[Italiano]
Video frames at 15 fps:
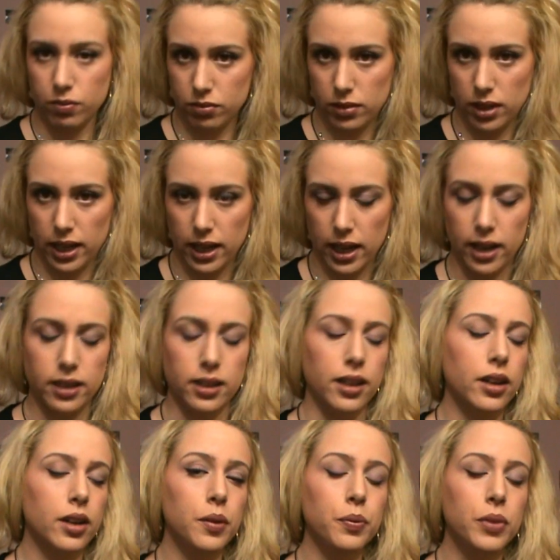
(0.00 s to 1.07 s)

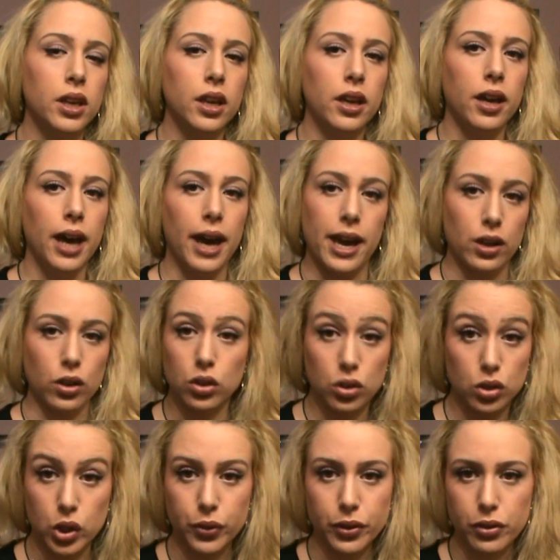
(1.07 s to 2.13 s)
l'eyeliner,
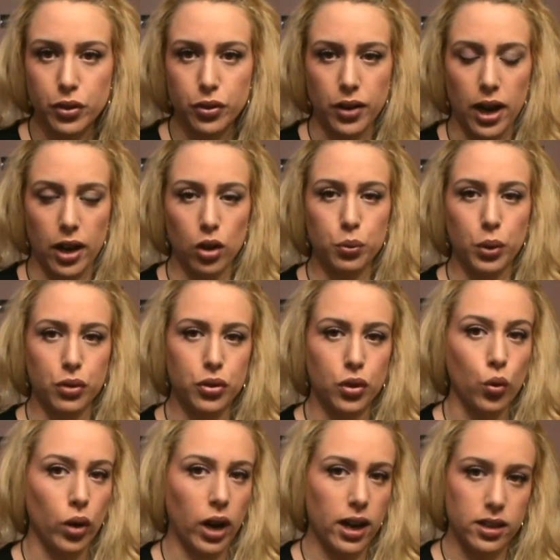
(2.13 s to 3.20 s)
ergo dovevo farlo, poi
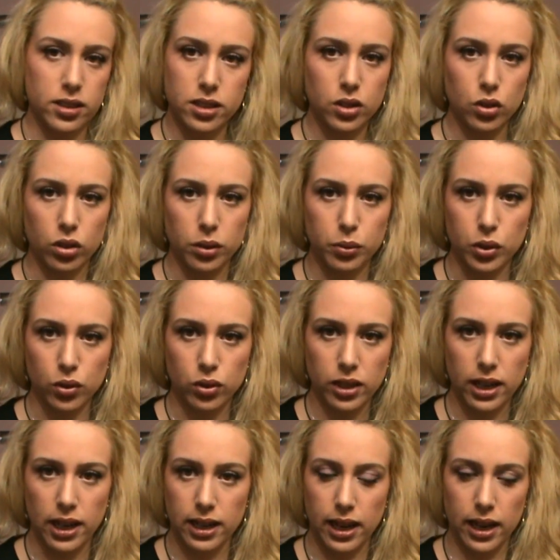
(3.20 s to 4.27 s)
figurarsi con le
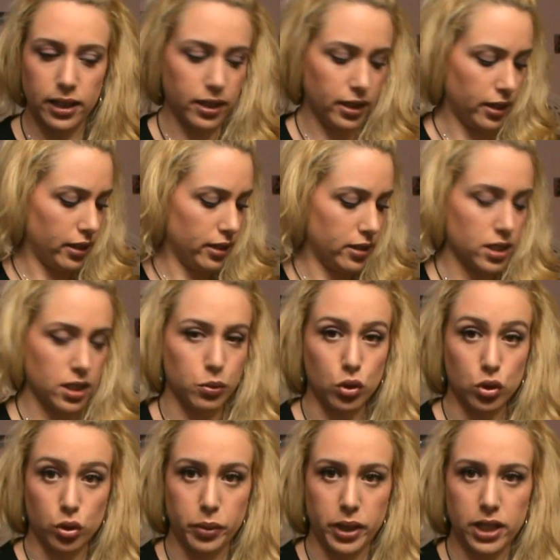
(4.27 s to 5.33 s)
bionde l'eyeliner sta
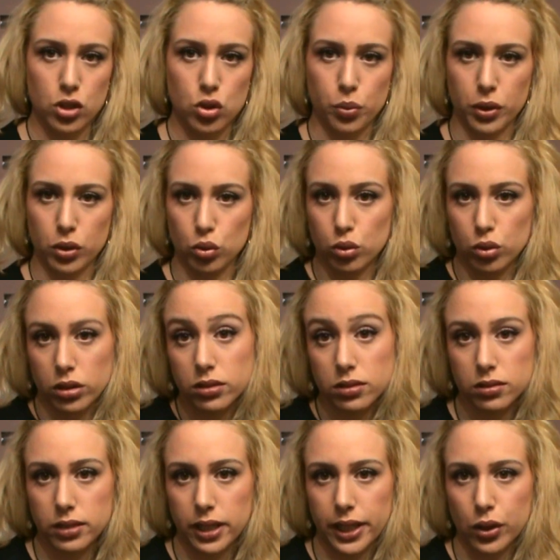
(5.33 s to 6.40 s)
molto bene,
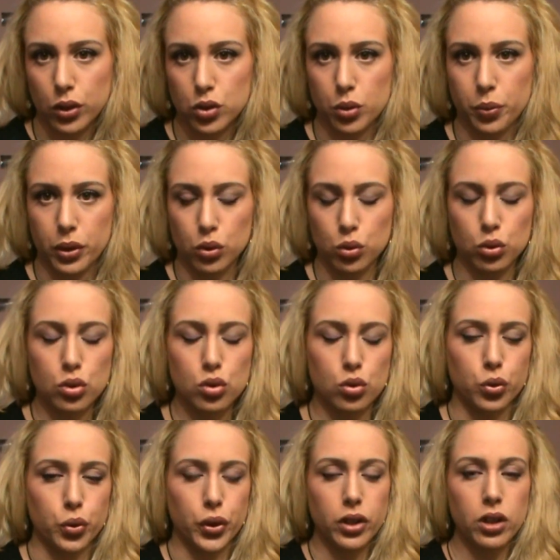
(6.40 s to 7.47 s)
soprattutto nero, soprattutto
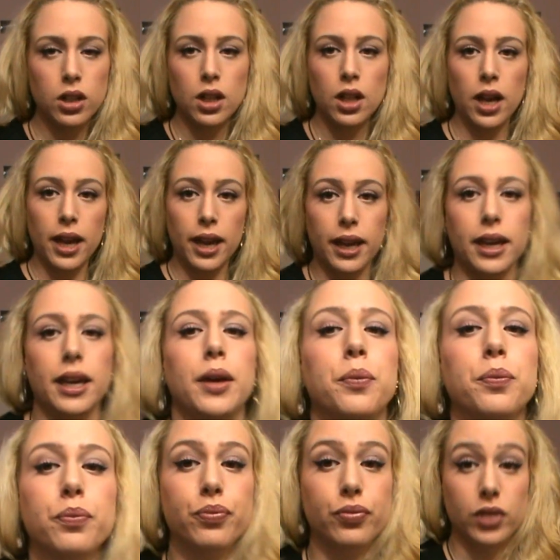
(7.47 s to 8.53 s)
scuro. E
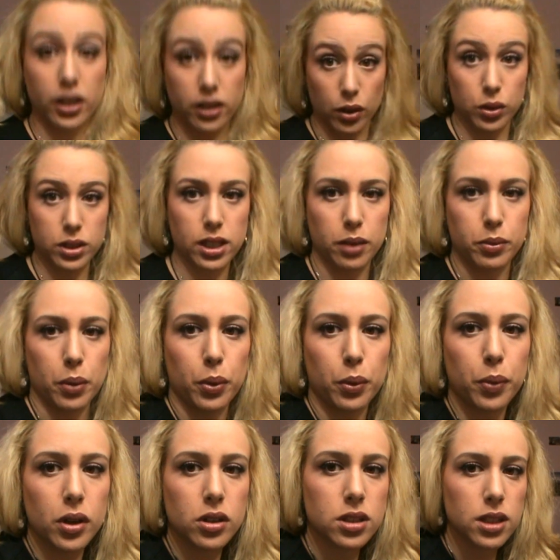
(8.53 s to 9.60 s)
niente, questa è la mia
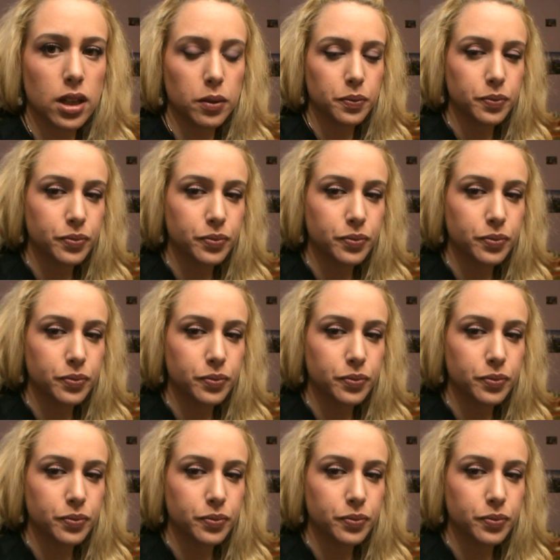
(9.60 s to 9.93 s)
proposta.